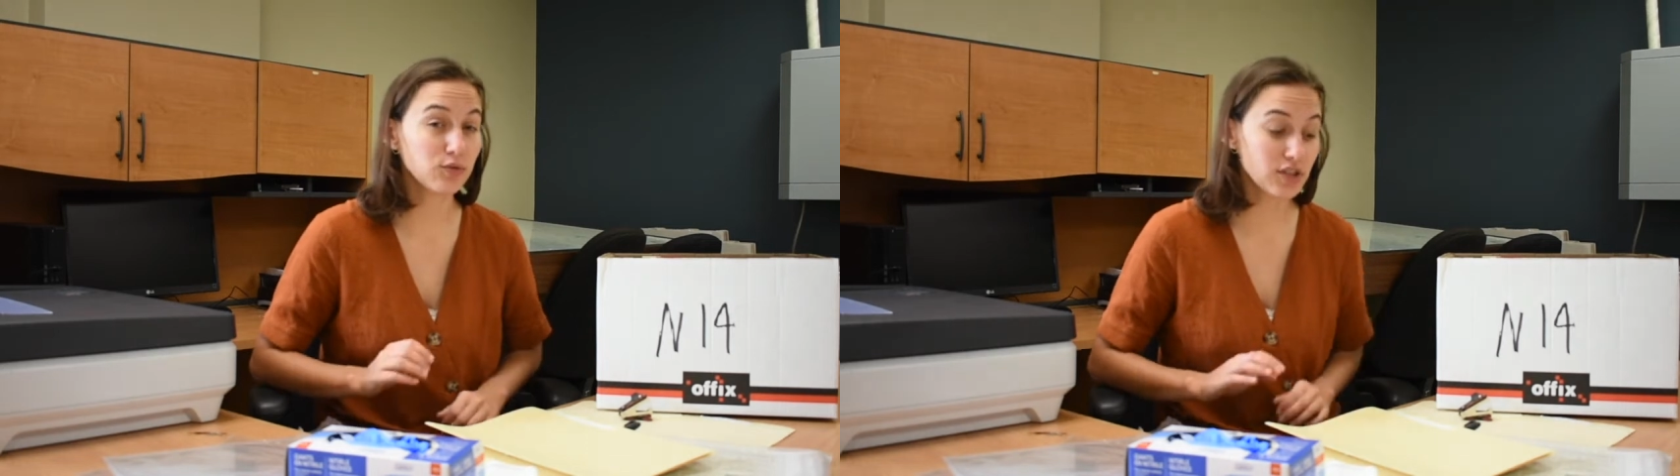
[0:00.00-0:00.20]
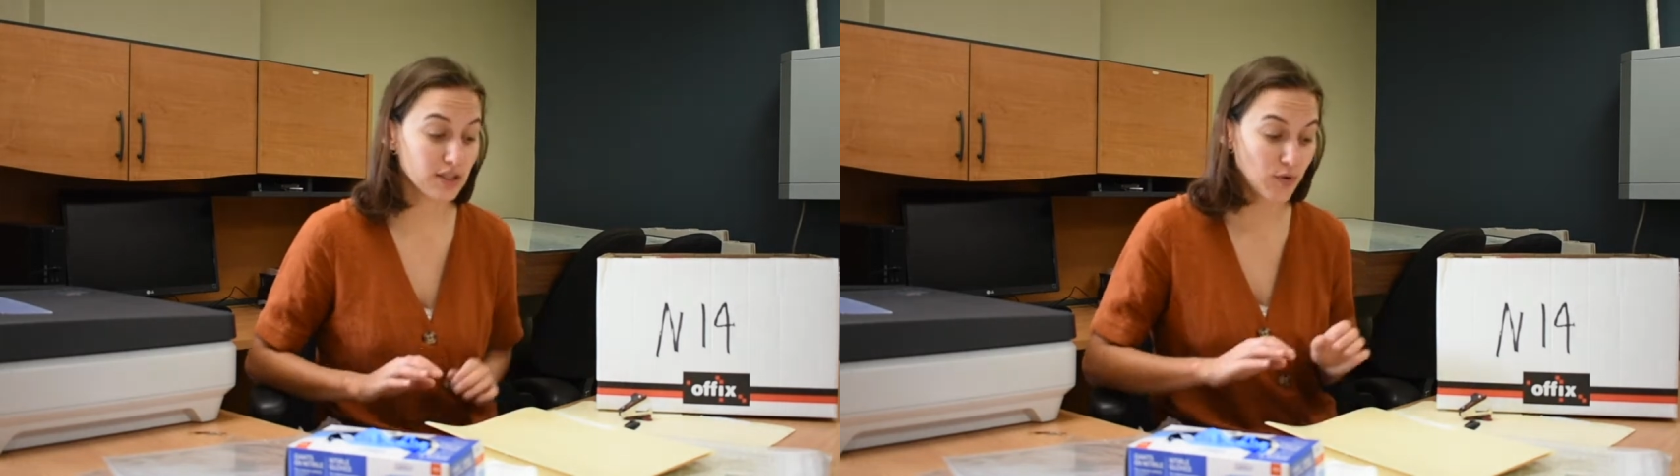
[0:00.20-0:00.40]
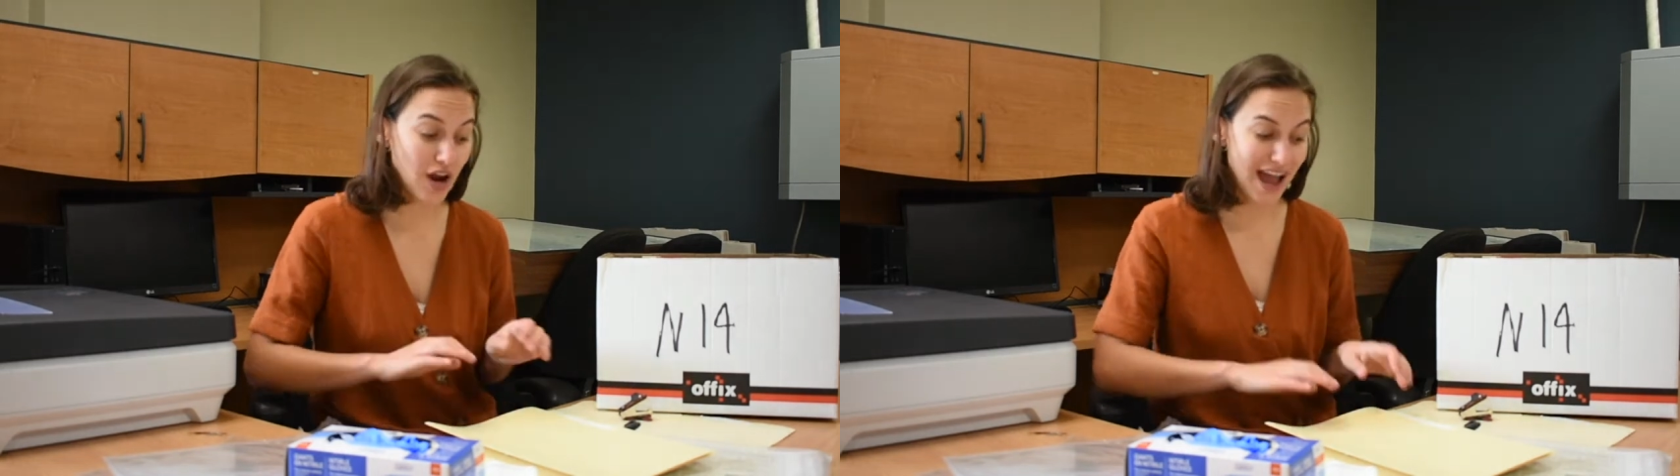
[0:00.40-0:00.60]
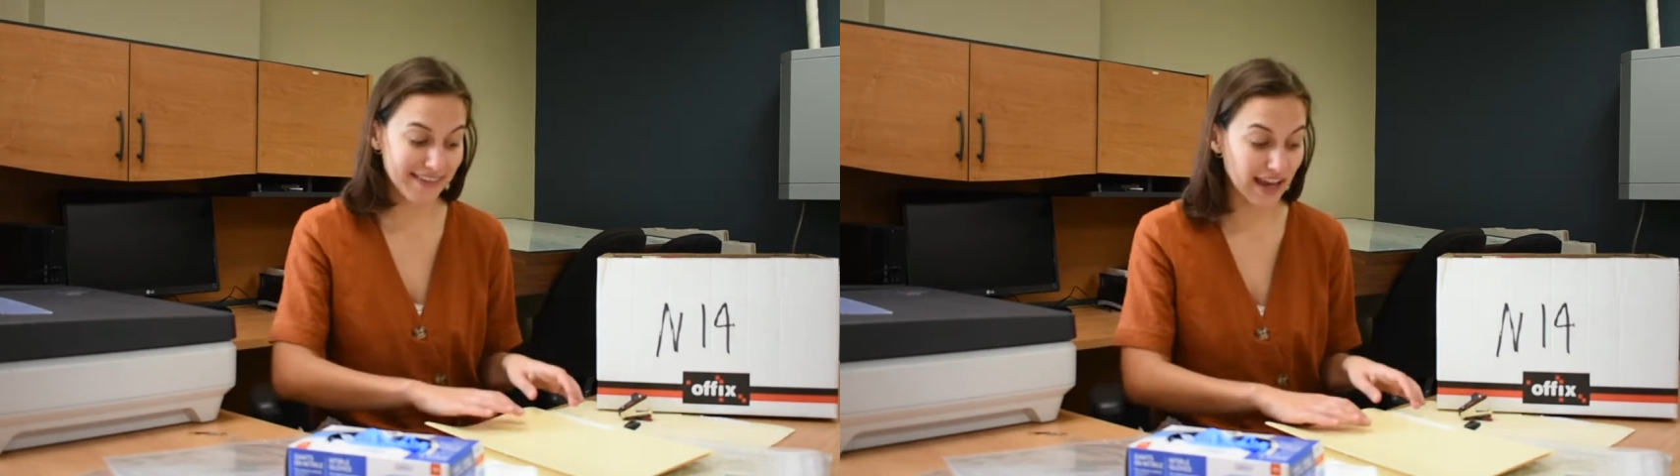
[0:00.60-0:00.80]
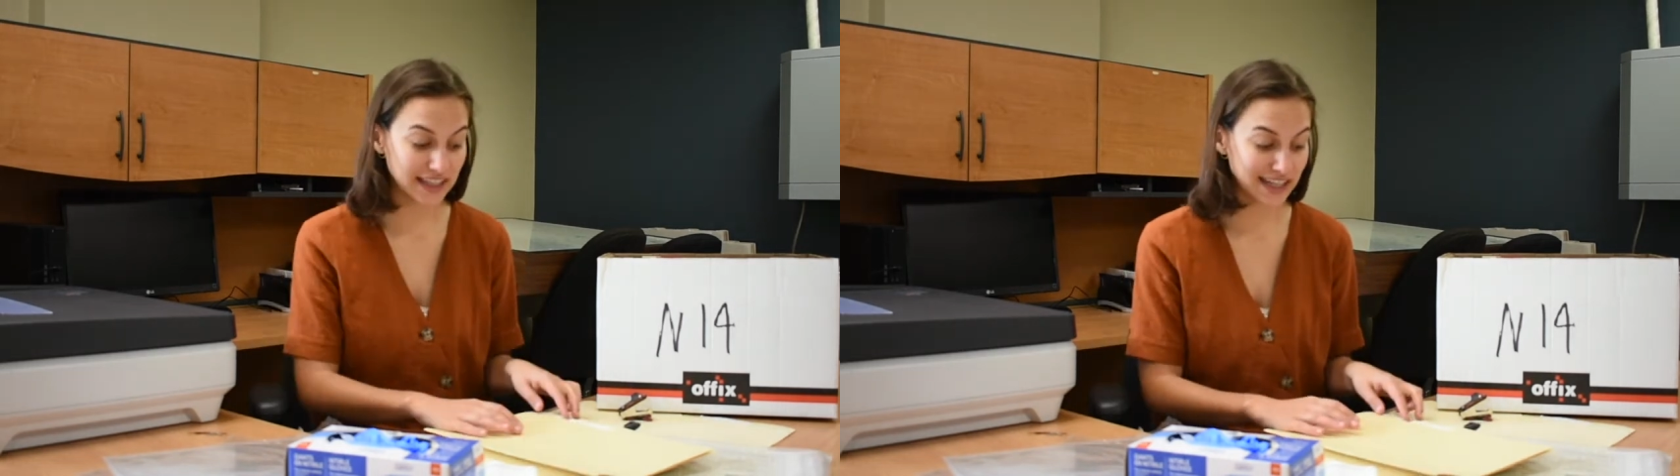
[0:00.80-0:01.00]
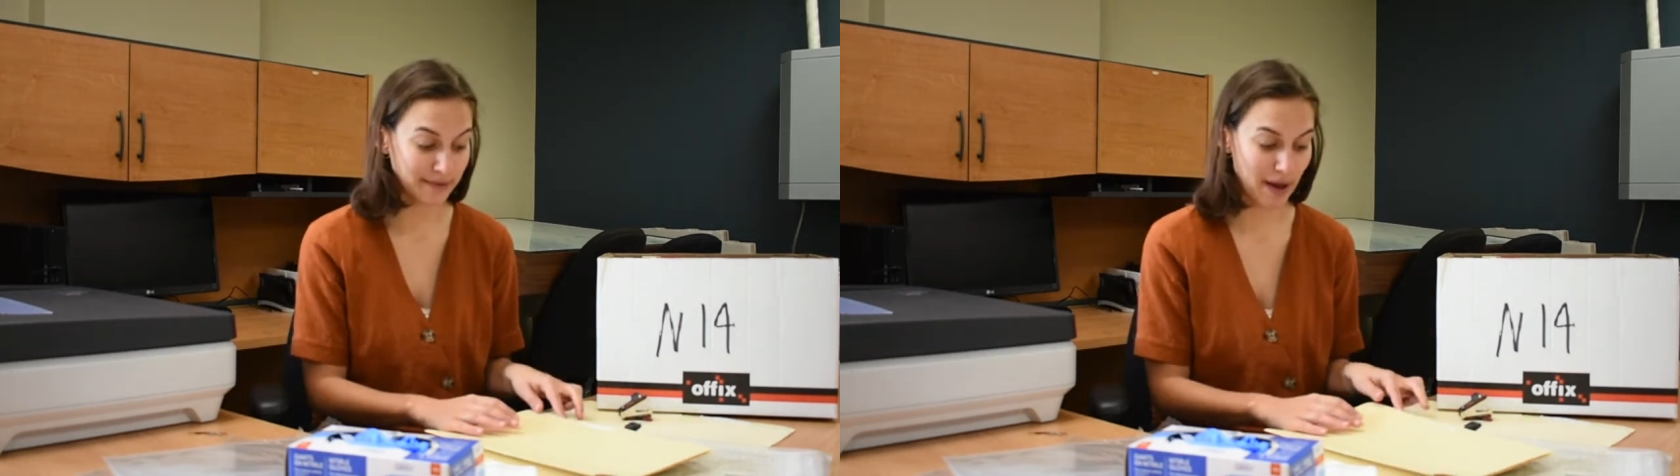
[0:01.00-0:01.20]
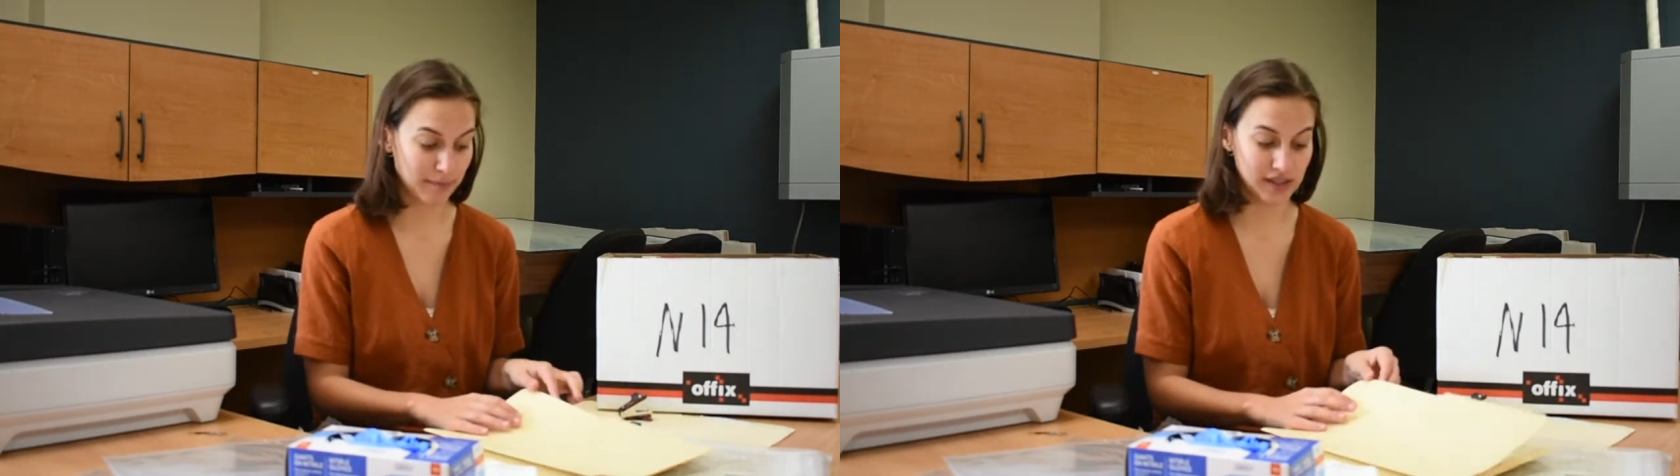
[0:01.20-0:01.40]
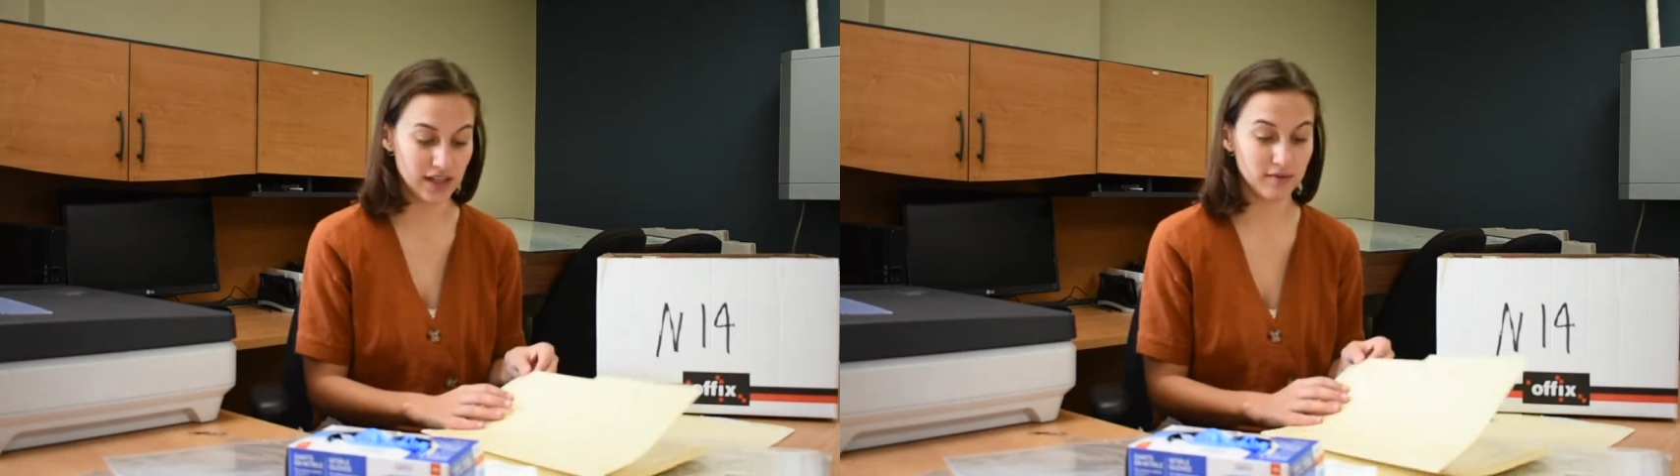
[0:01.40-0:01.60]
tout ce qui peut attaquer les
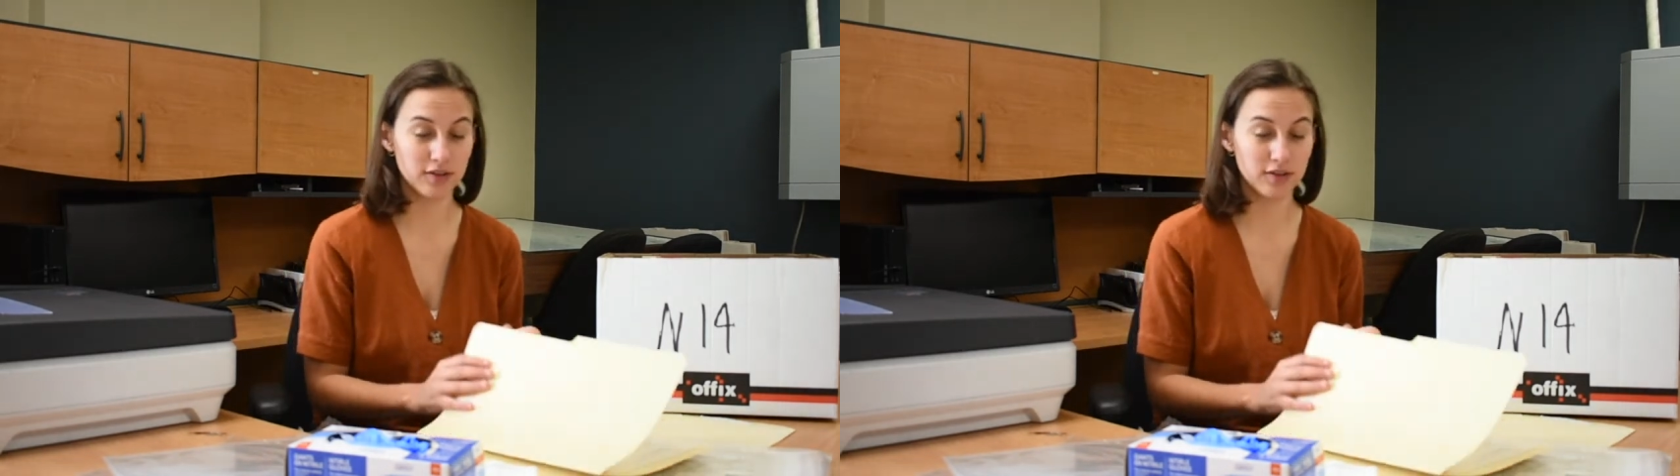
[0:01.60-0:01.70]
papiers.